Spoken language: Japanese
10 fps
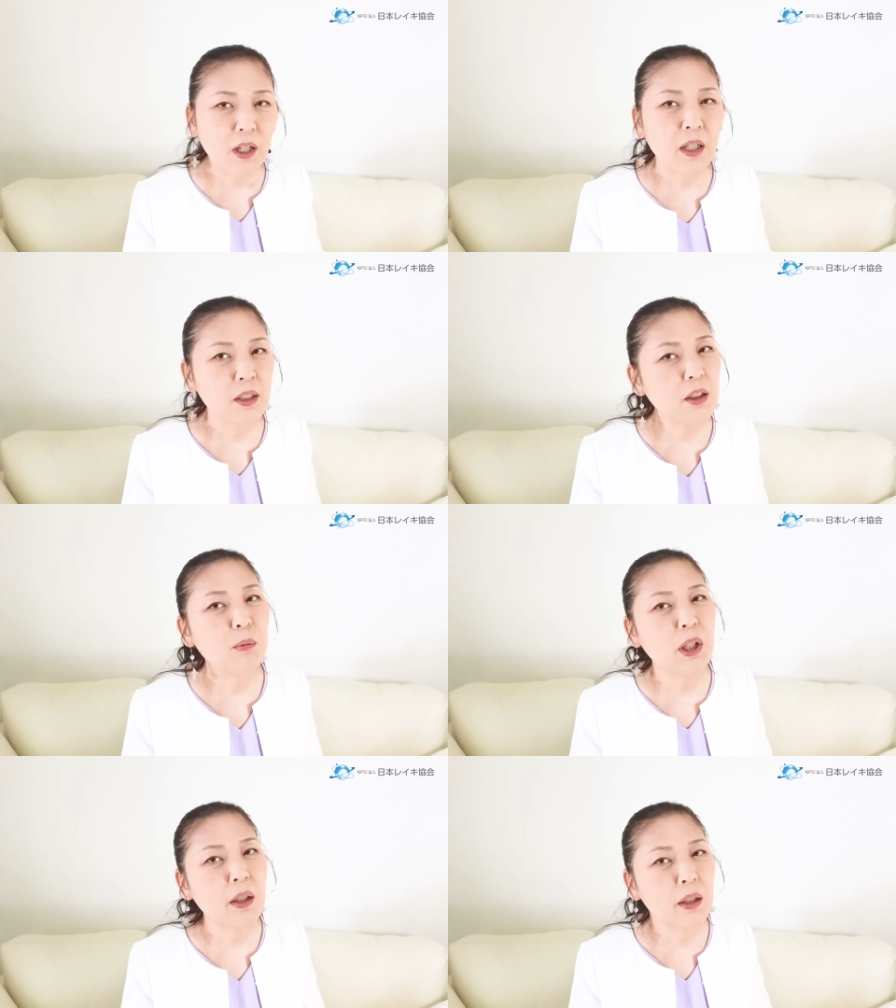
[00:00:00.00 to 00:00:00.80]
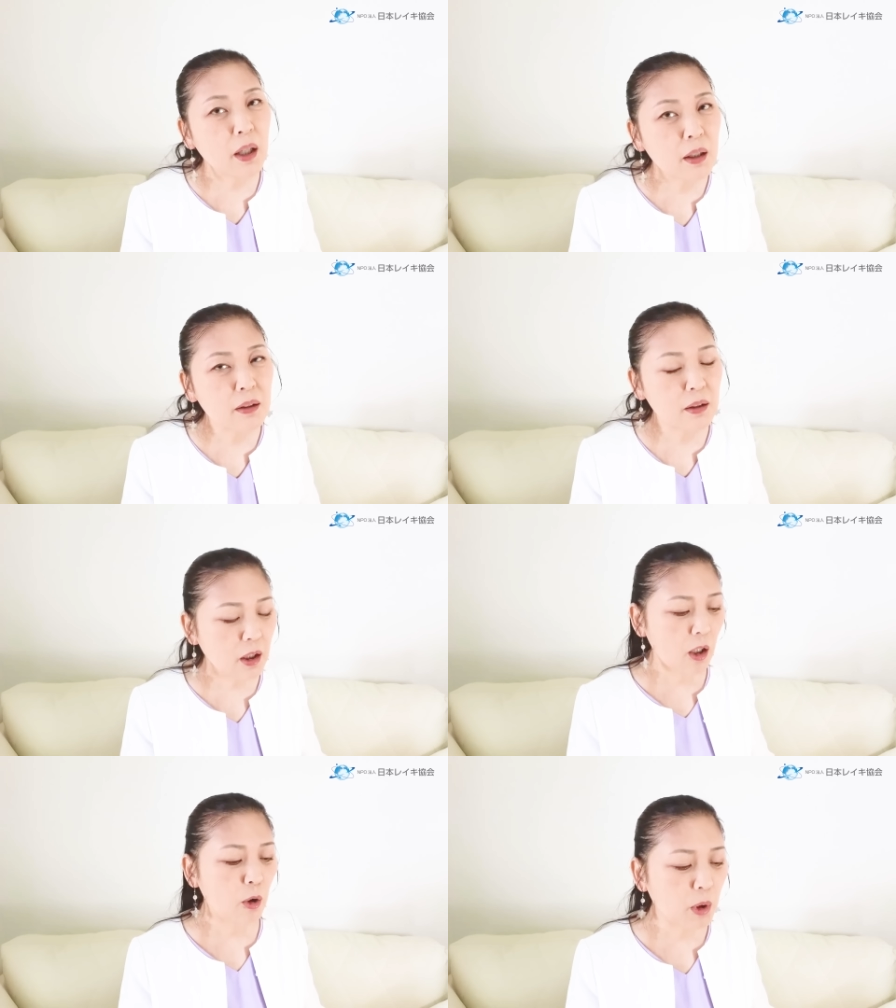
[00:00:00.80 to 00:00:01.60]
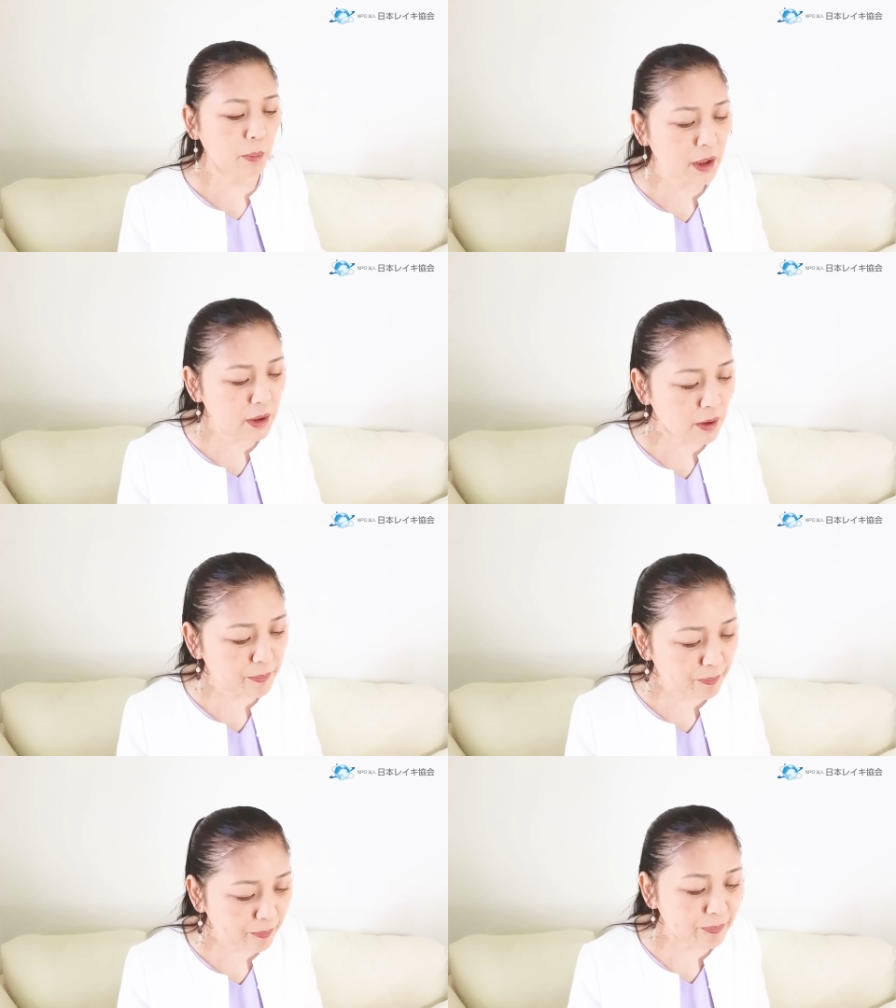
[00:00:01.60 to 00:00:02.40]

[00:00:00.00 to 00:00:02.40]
話してみたいなって思います。